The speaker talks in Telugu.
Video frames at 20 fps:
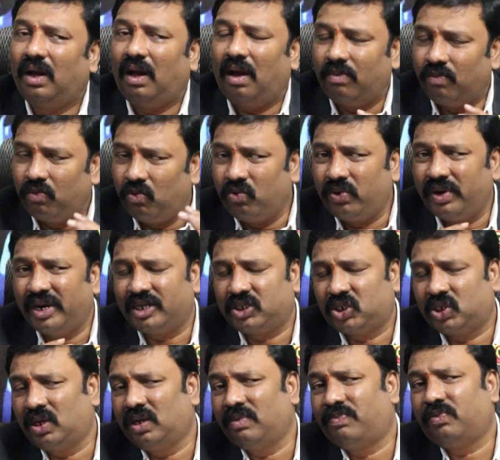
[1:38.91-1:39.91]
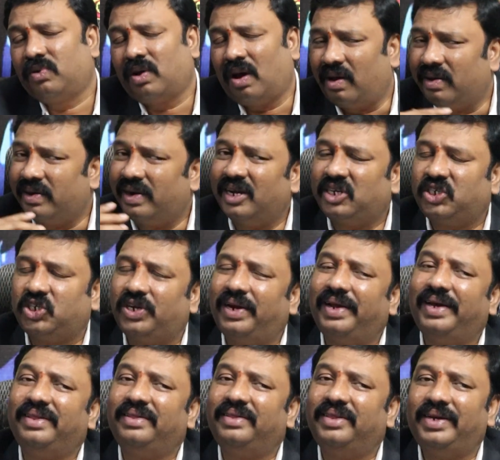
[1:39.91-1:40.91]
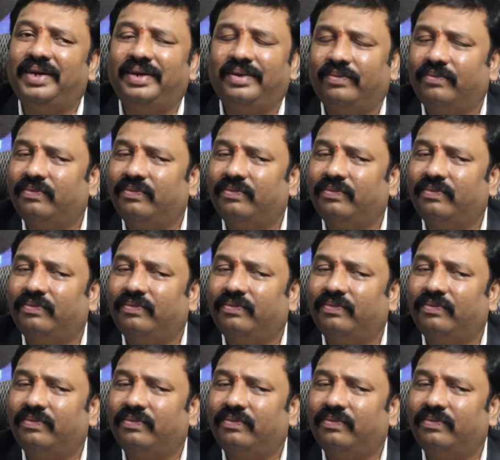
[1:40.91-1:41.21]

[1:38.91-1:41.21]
ఆ మూడు లక్షలు ఇప్పుడు ఆరు లక్షలు అయింది